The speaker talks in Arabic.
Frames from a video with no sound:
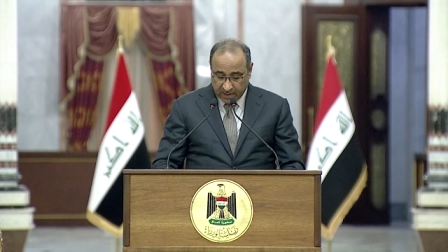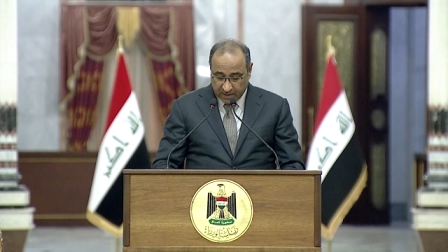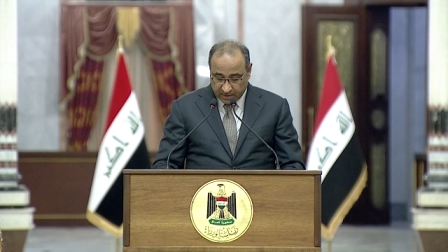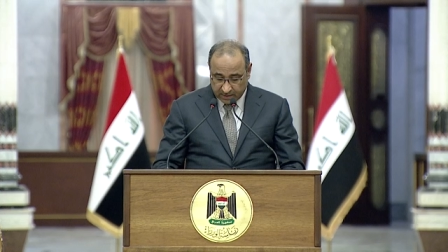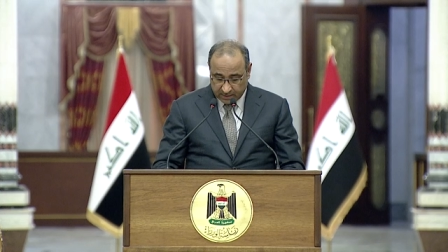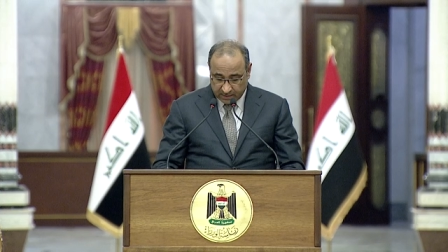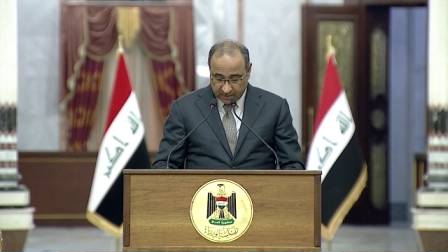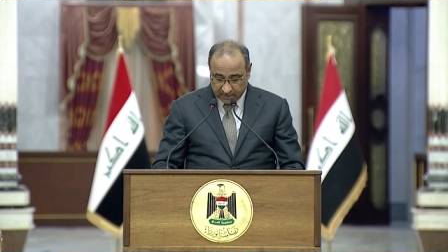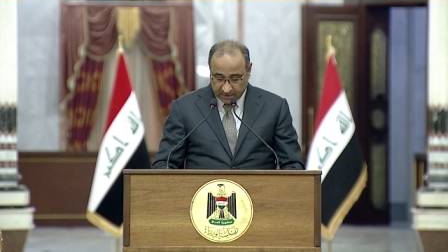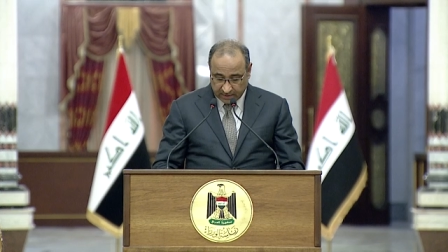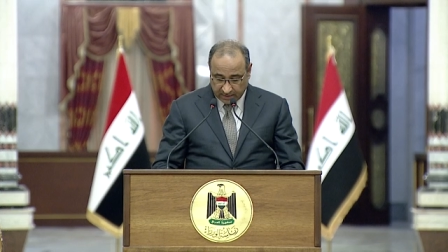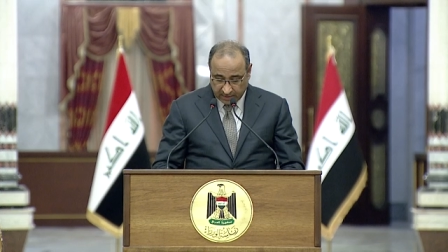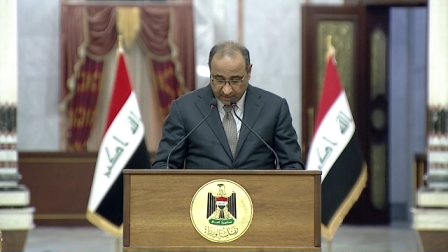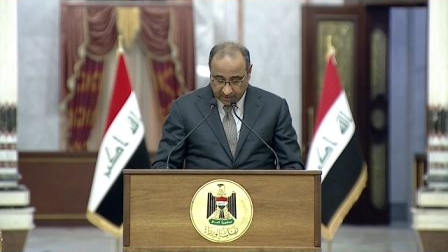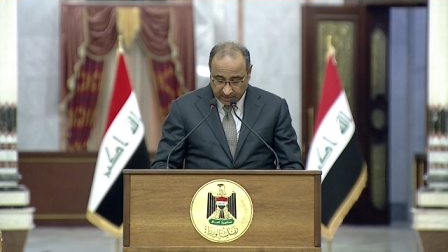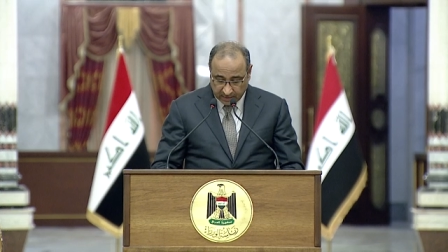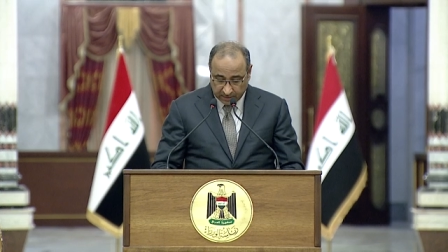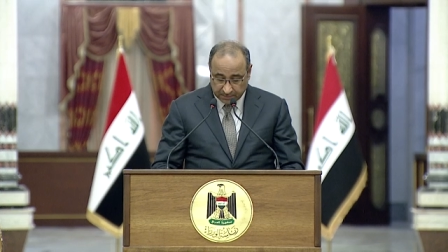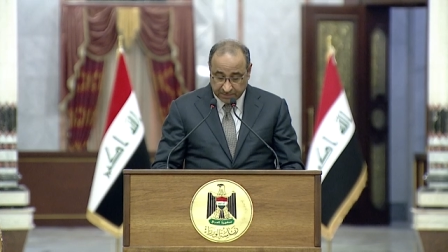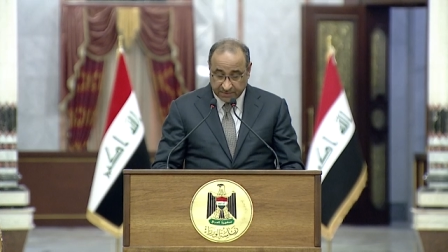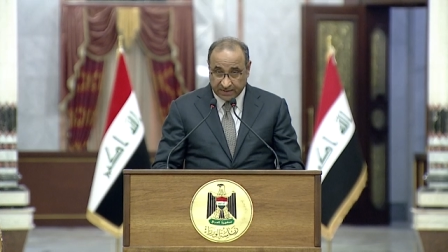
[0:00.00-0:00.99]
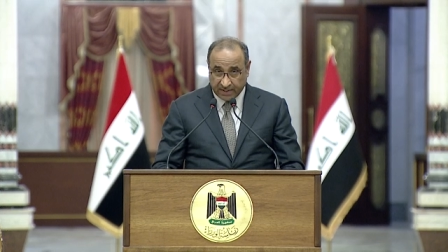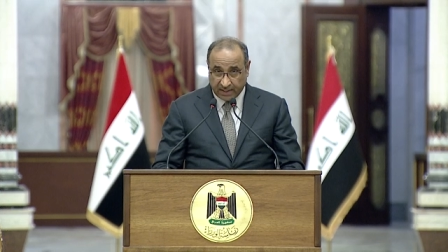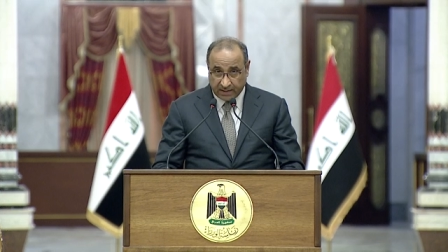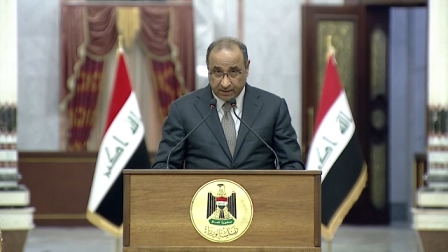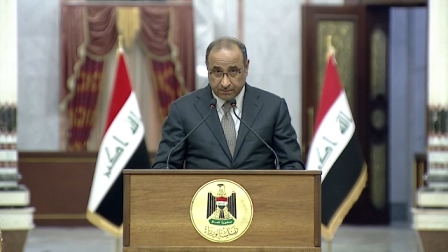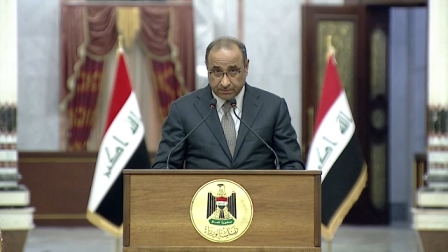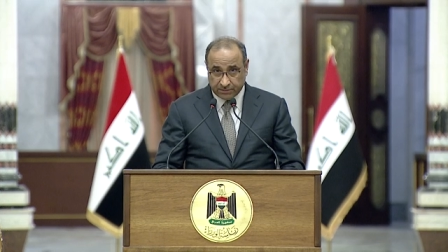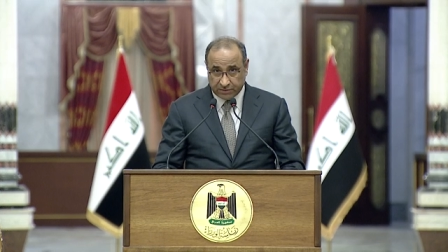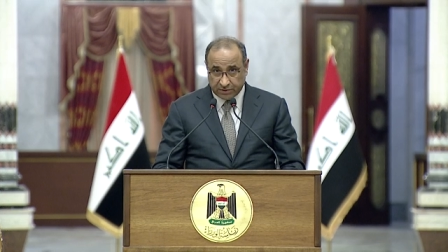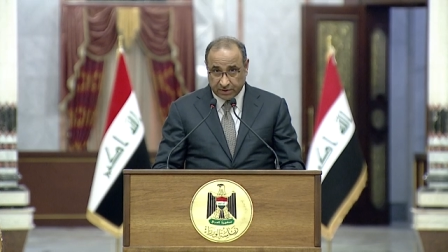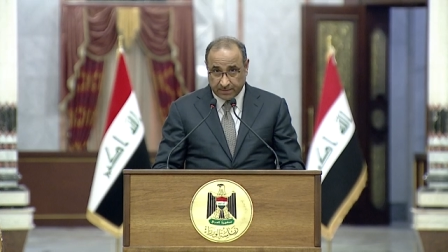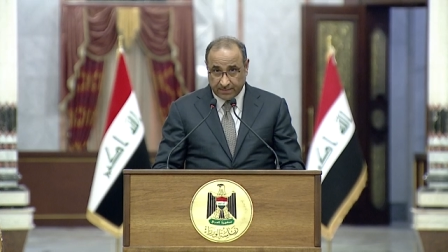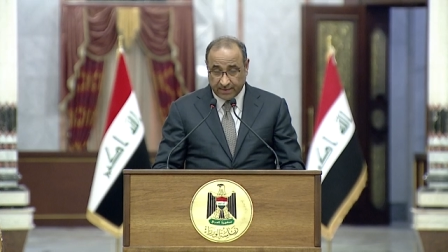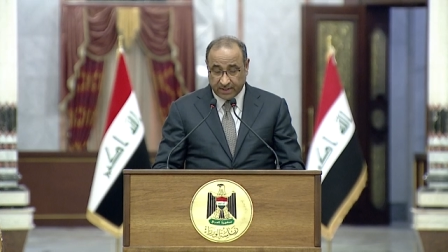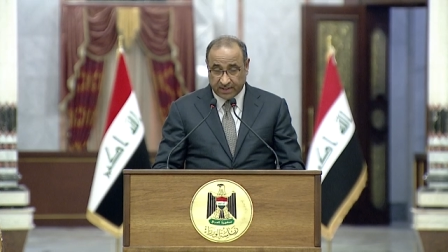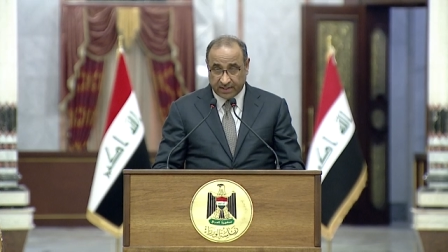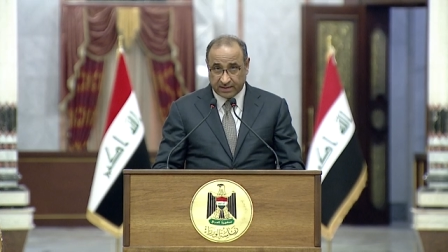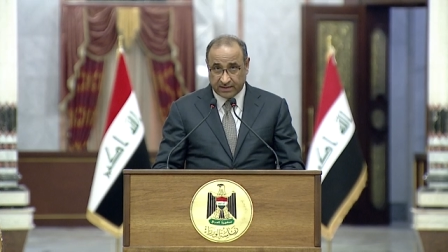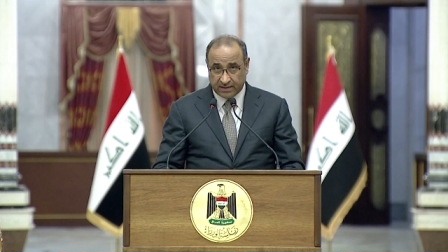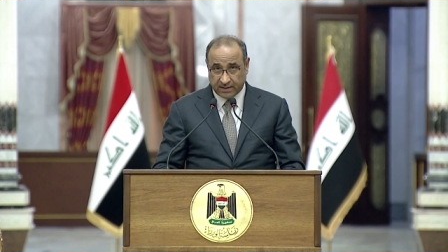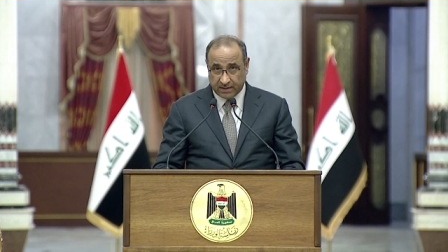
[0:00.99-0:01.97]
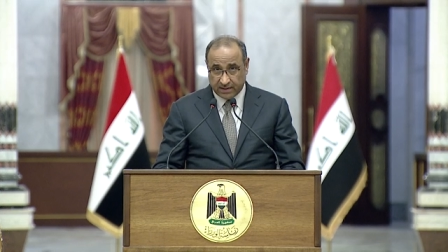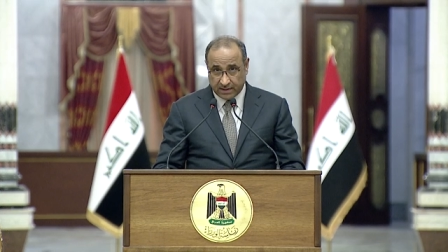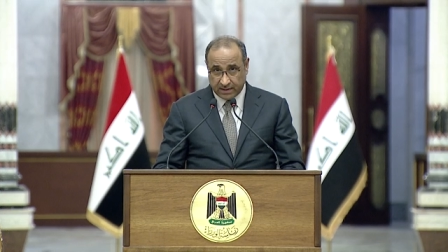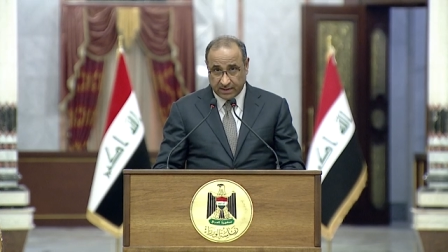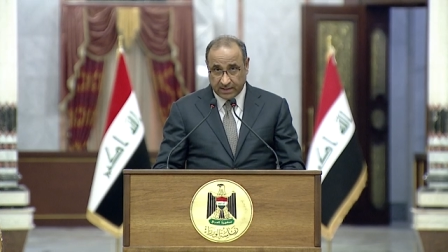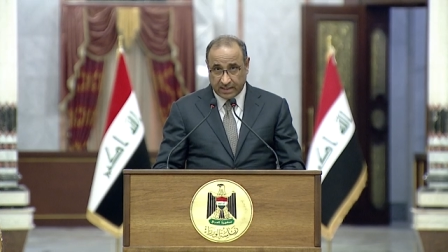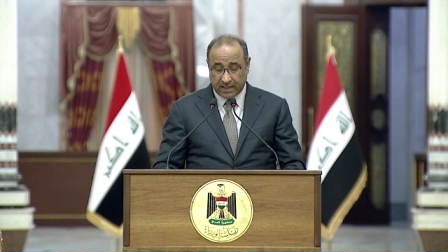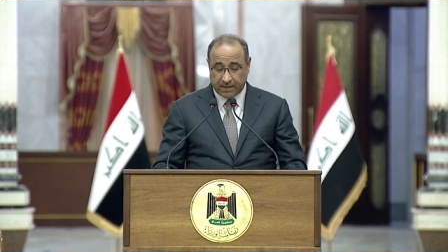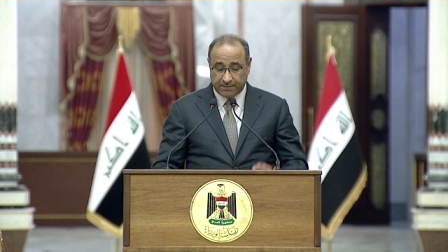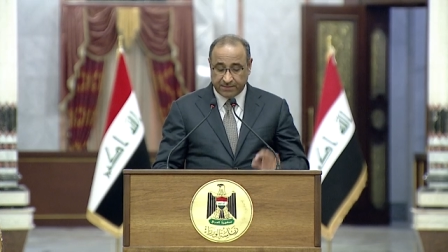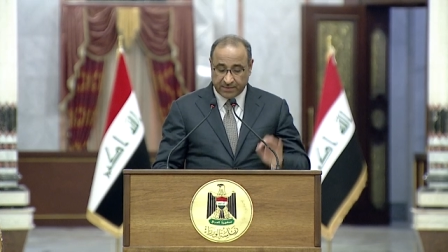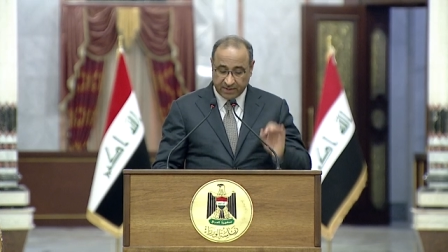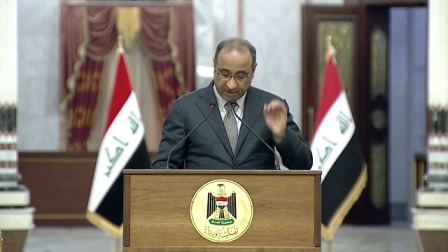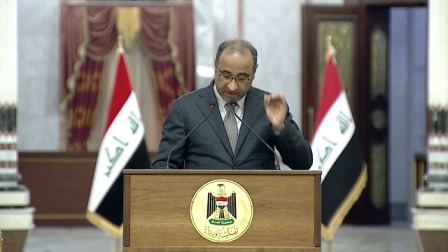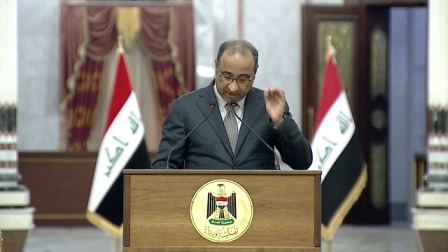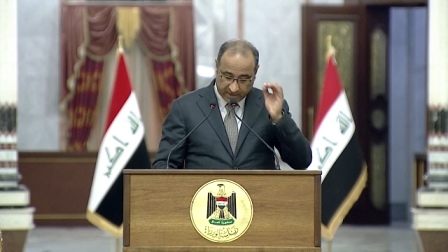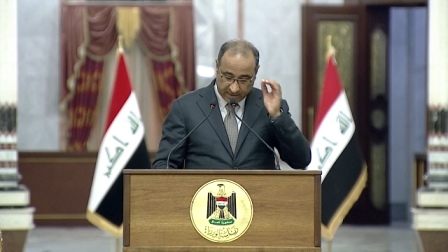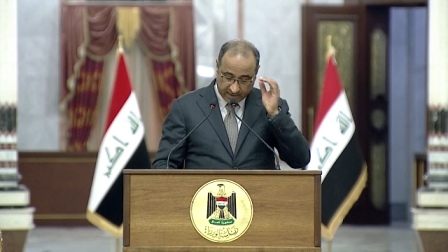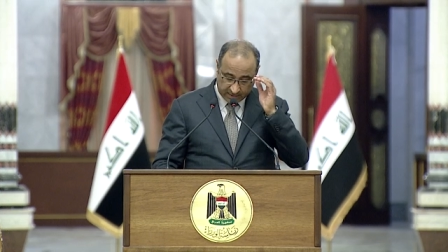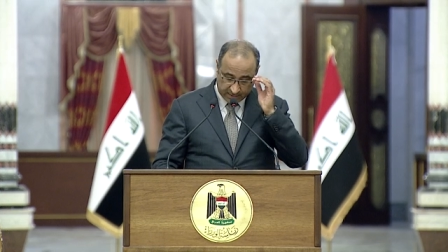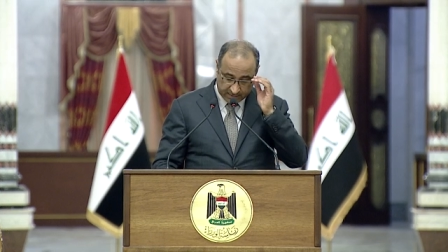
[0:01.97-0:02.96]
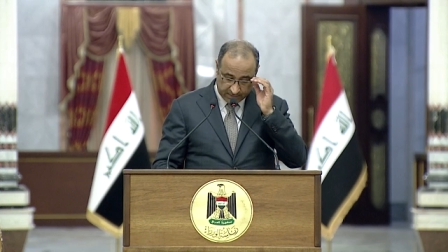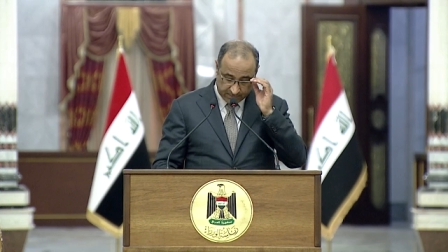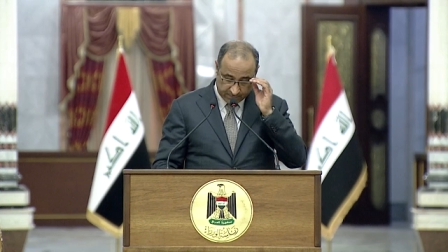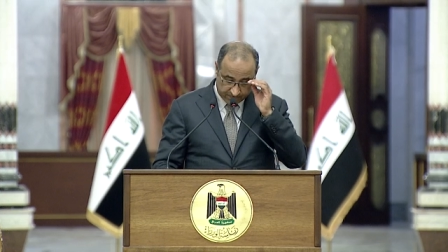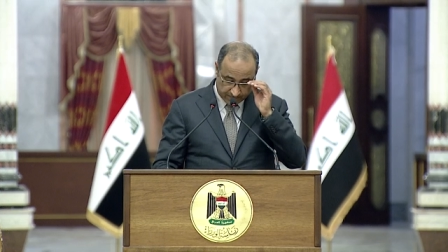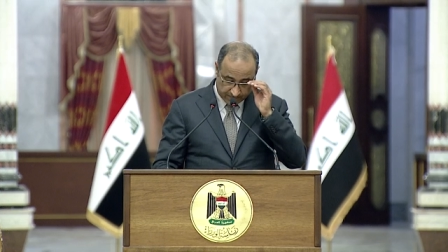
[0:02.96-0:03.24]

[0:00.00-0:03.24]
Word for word: آخر يتعلق بدعم شبكة الإعلام العراقي